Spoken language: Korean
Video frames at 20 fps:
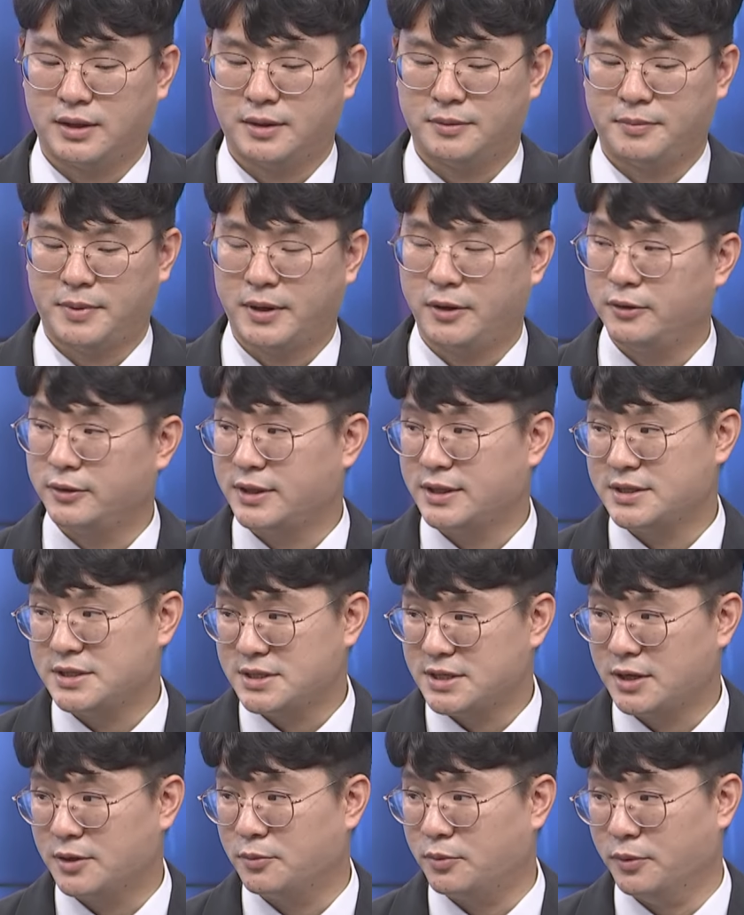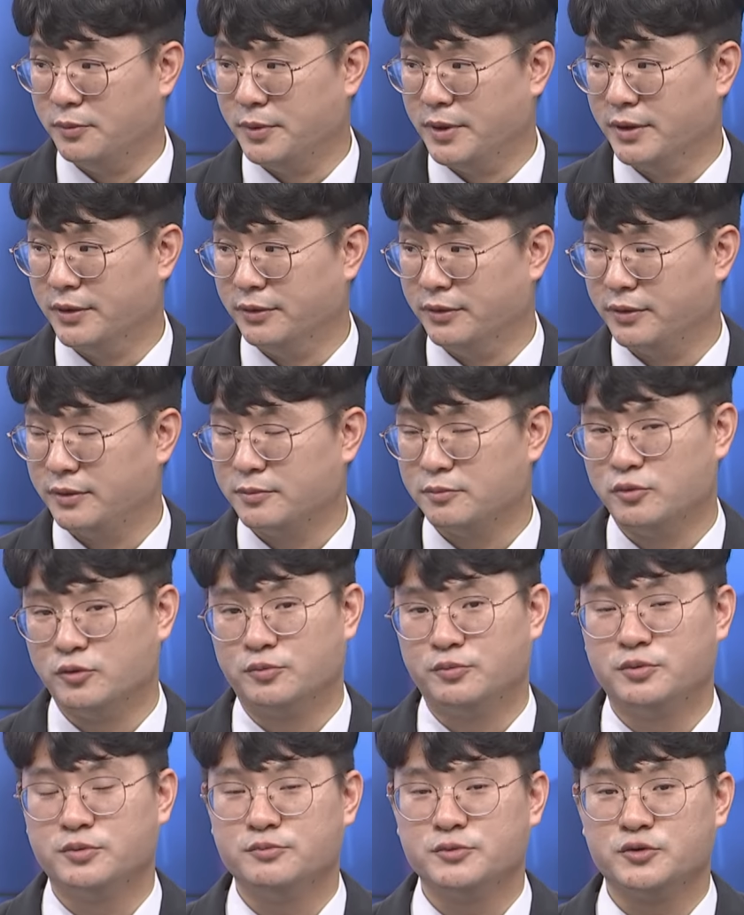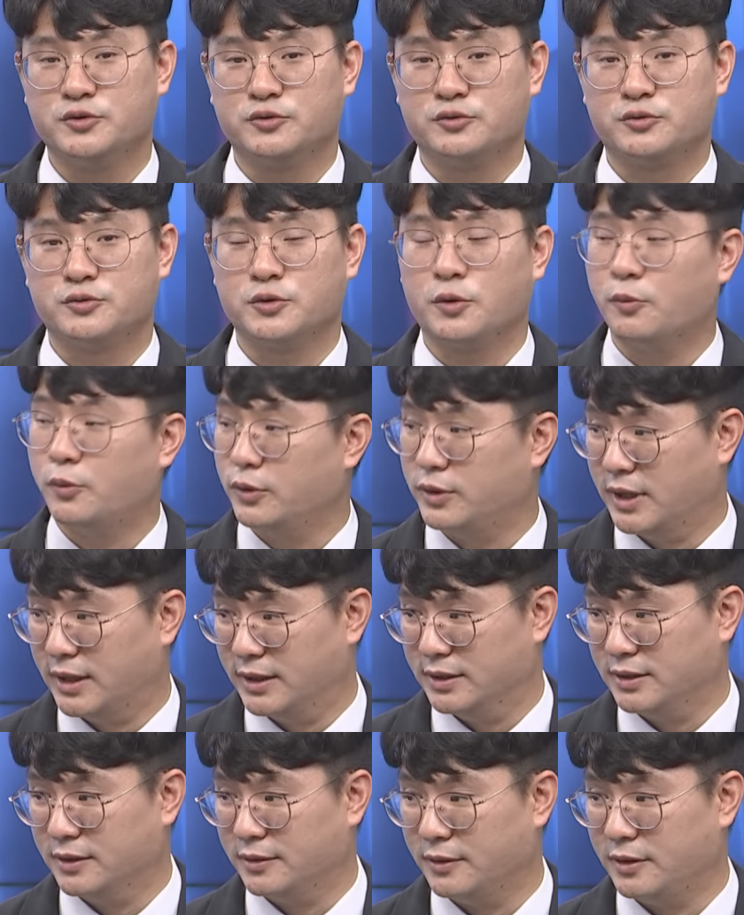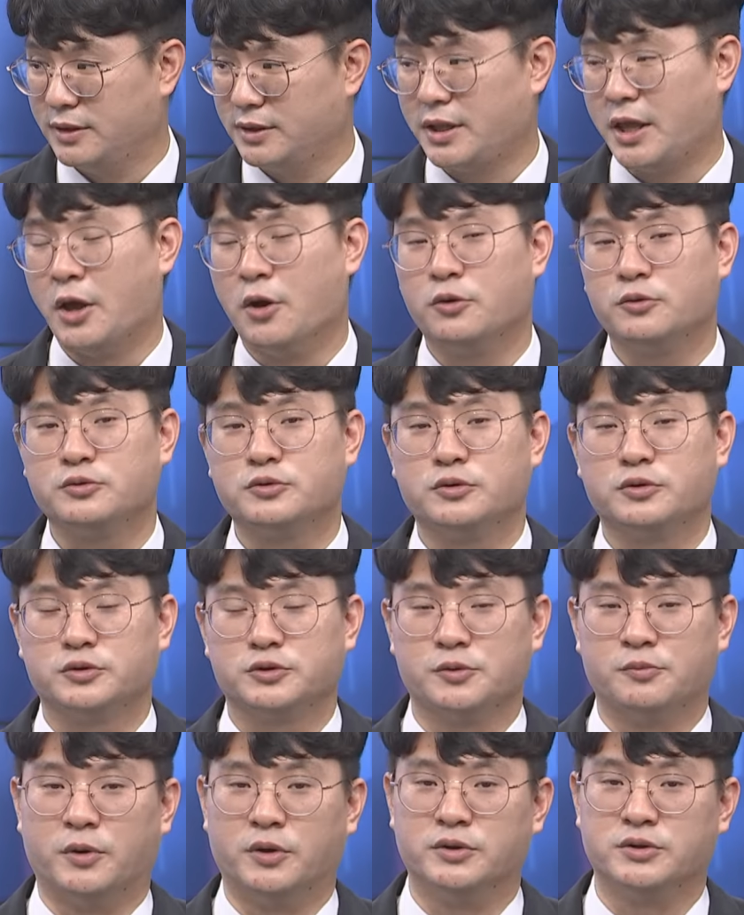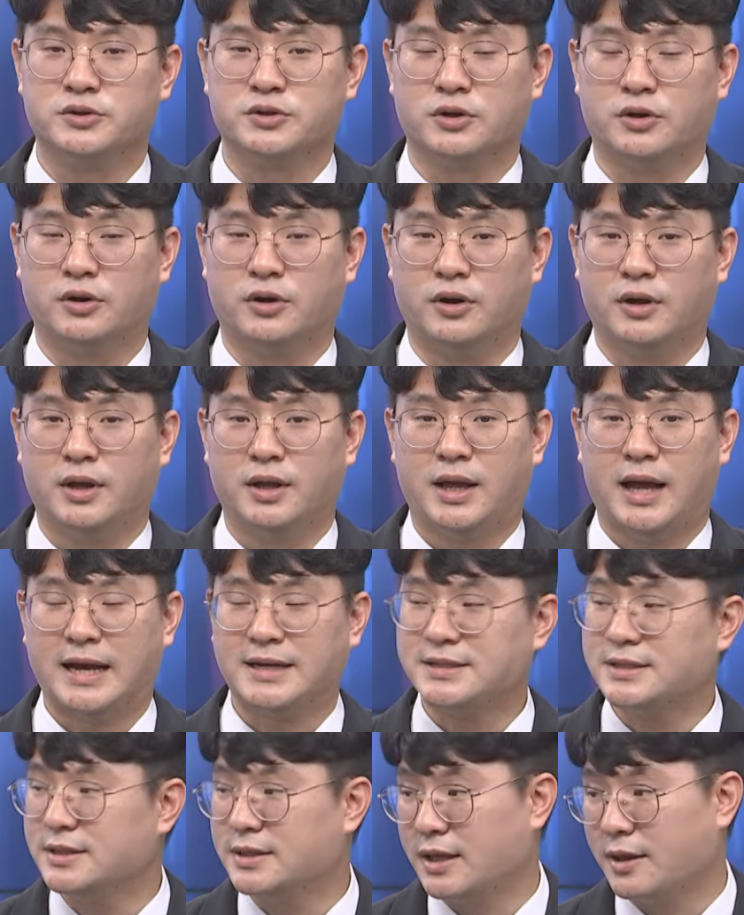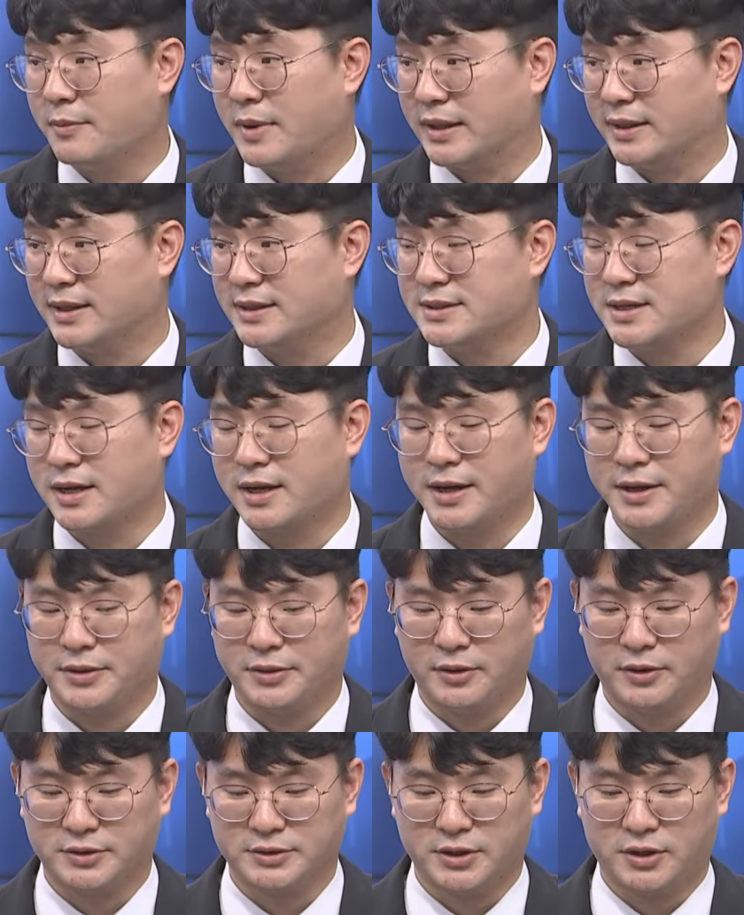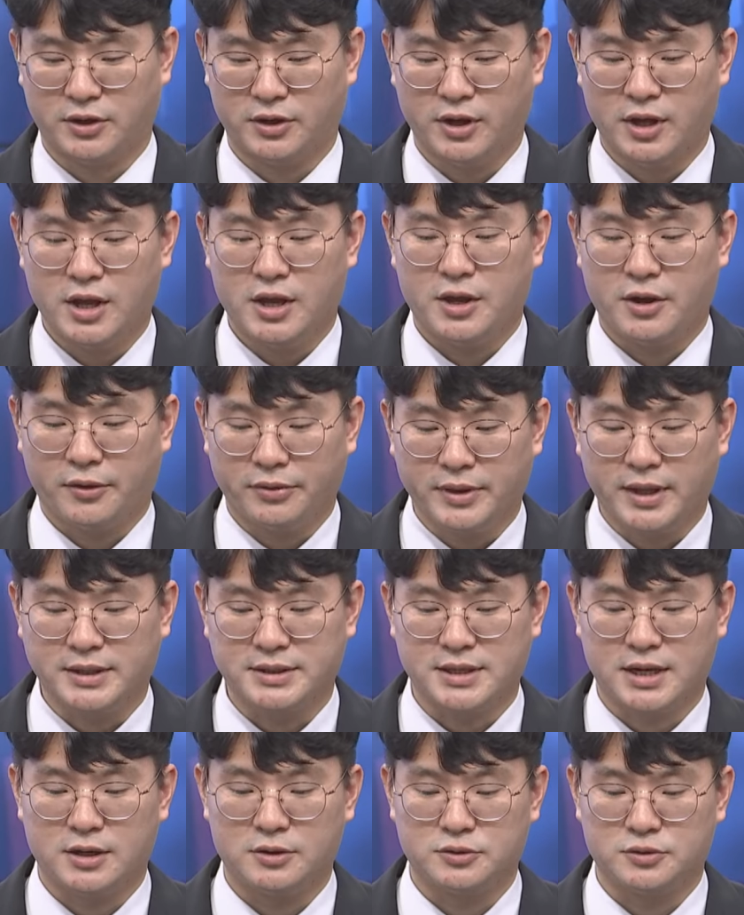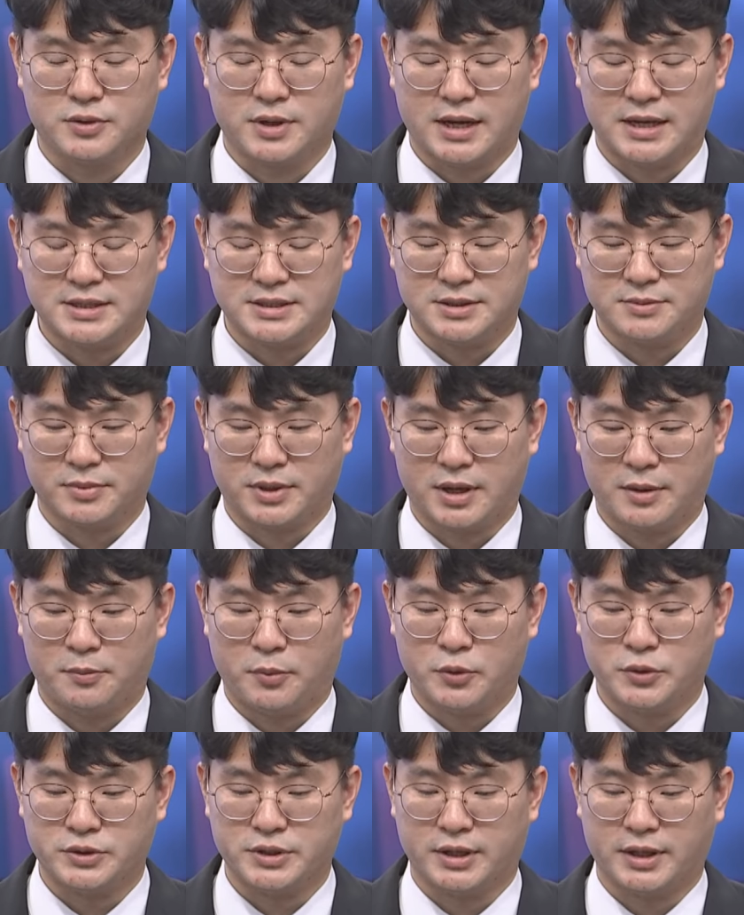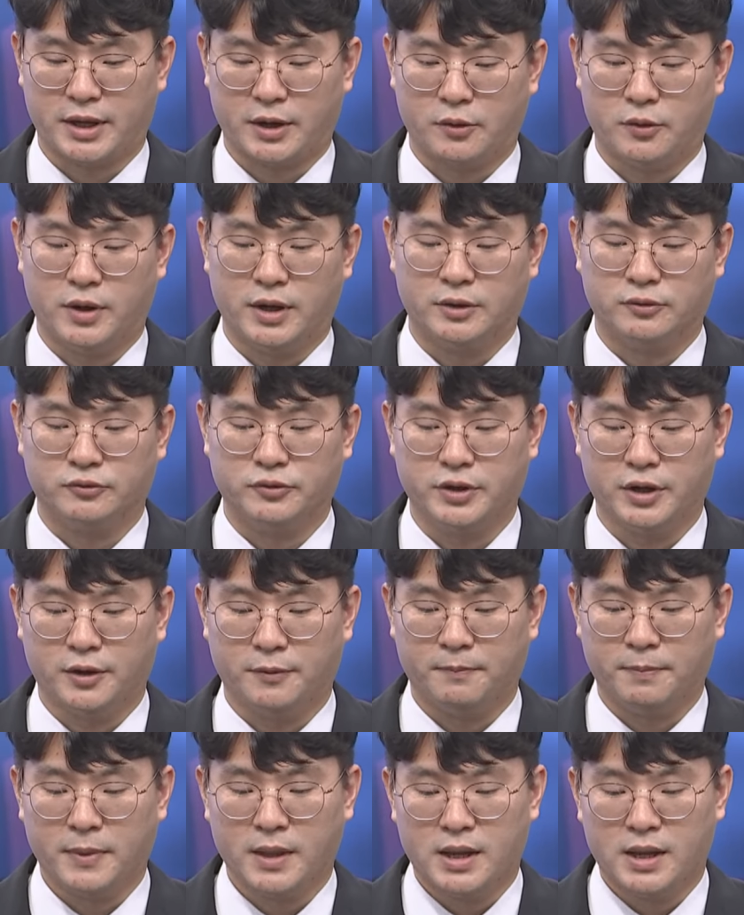8월달 시장을 보면 부품주 쪽보다는 대형주를 좀 먼저 하시는 게 맞다 생각이 들어서 현대차를 좀 관심 있게 보셔야 될 것 같고요.